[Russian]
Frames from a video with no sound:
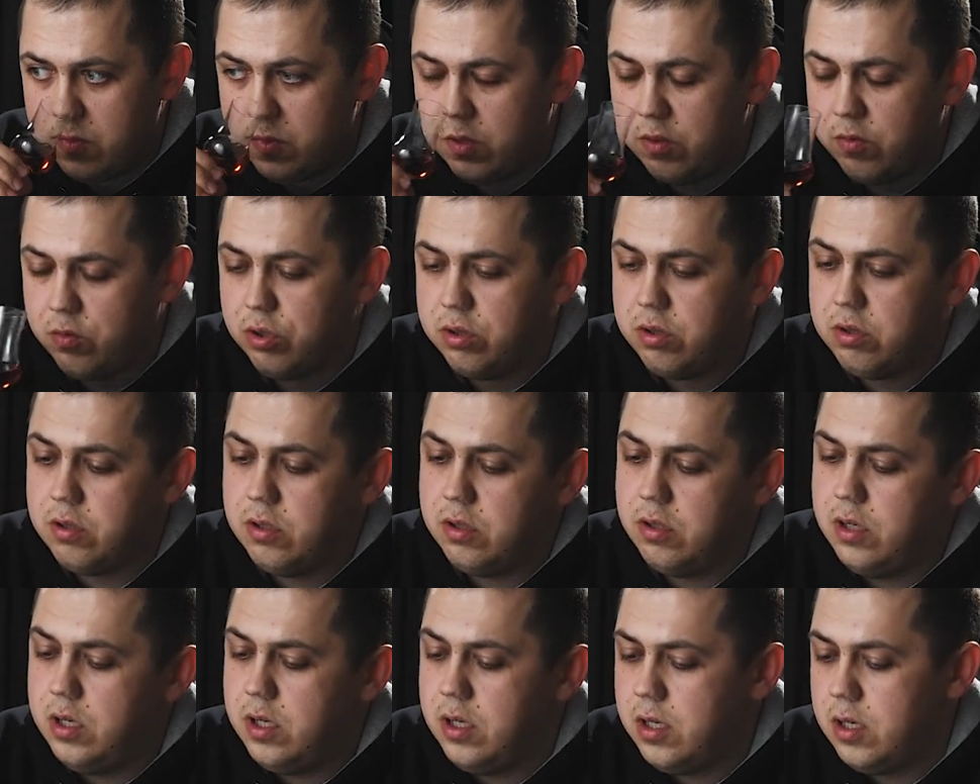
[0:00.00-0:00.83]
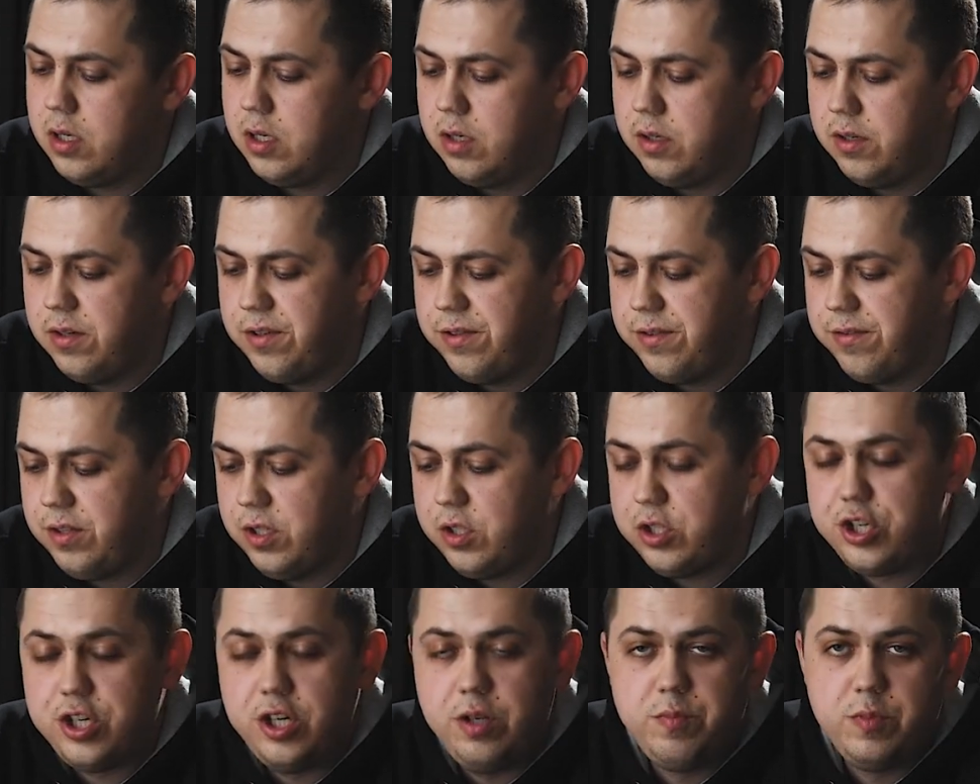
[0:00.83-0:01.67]
Вот э, э,
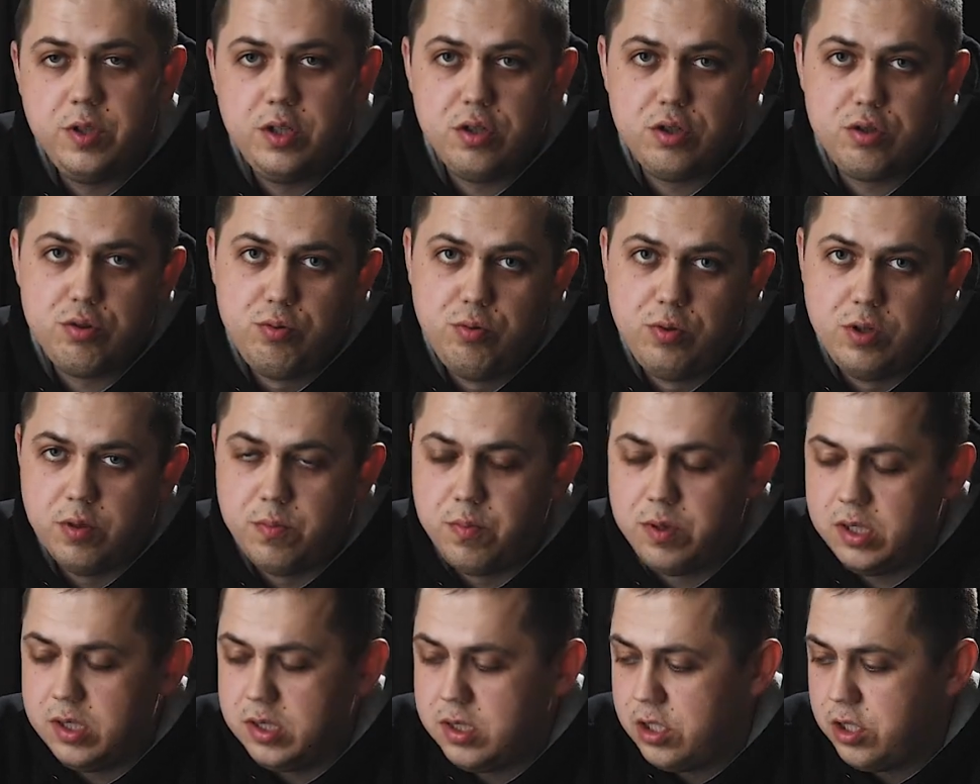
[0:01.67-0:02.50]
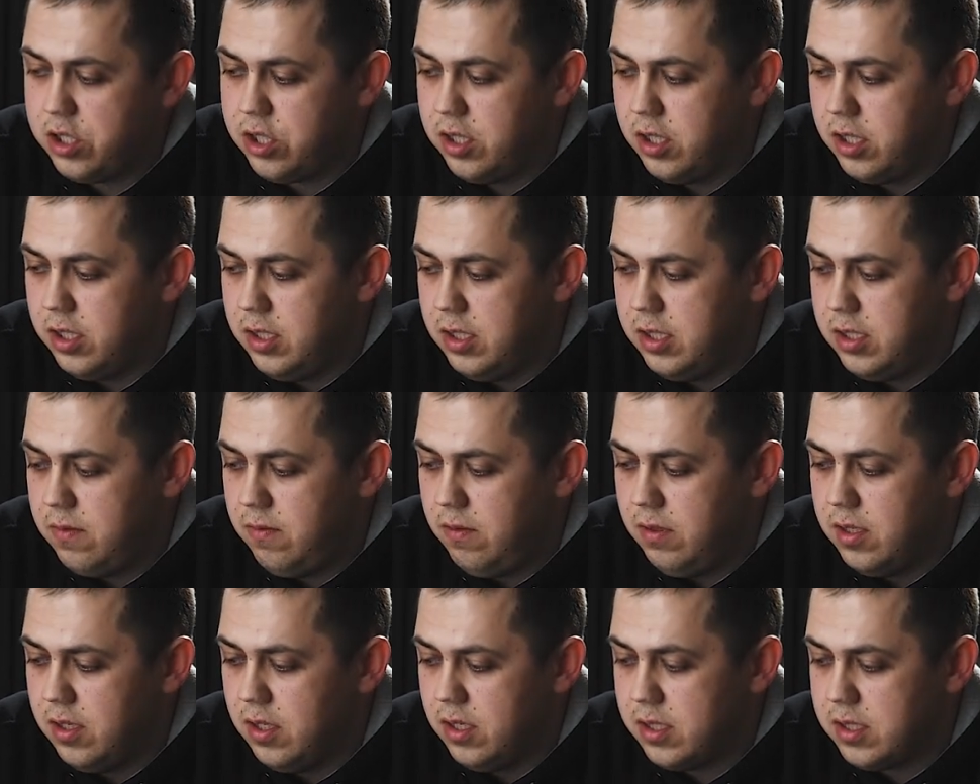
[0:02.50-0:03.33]
волшебная штука произошла,
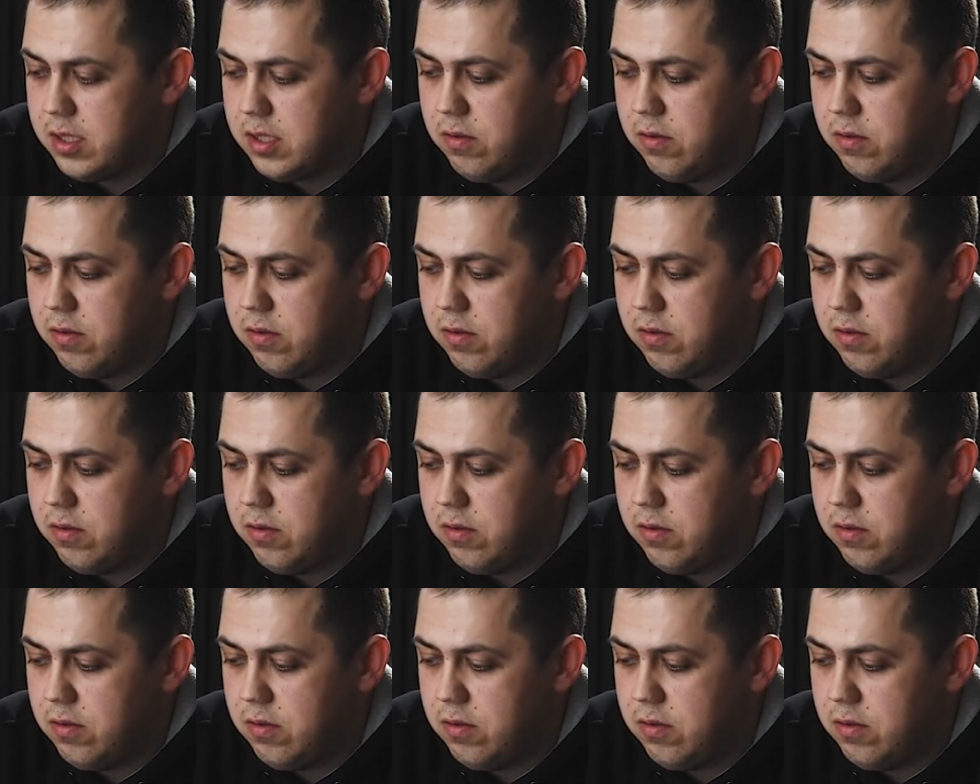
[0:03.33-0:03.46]
действительно.